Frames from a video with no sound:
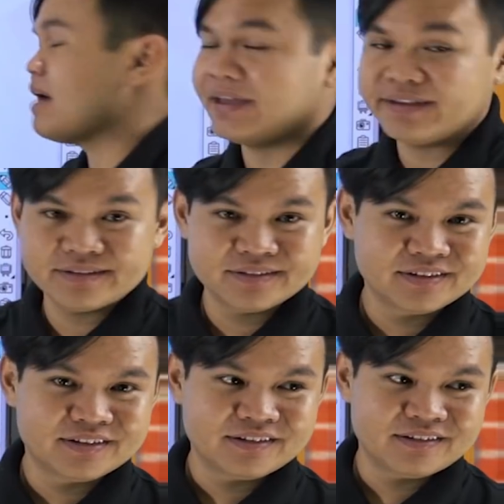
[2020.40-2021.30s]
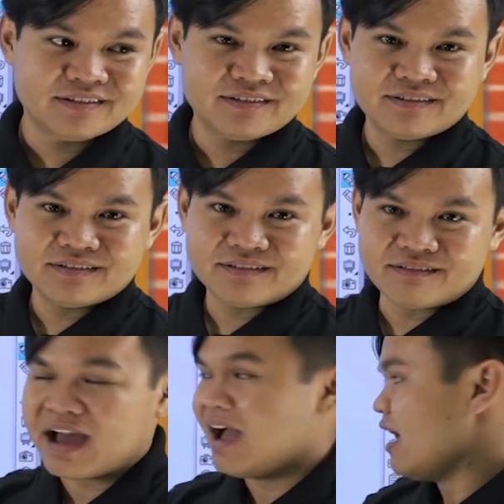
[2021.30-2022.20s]
ใหม่
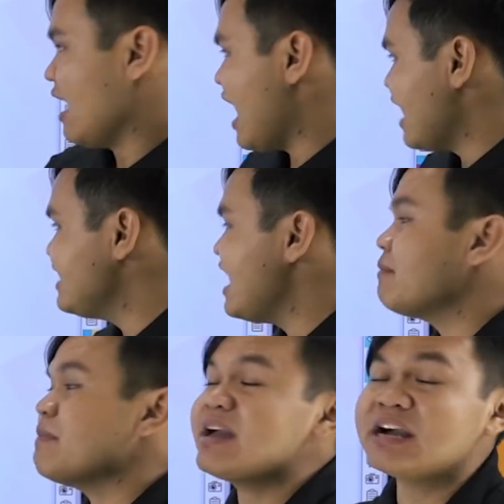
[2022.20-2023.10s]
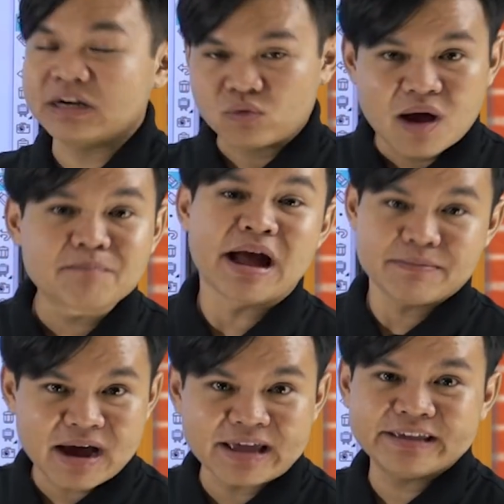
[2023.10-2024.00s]
นะอันนี้ไม่เกิดความหมาย
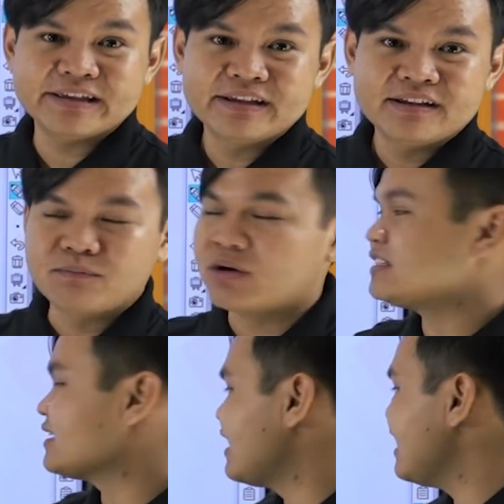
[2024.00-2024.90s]
ใหม่เพราะฉะนั้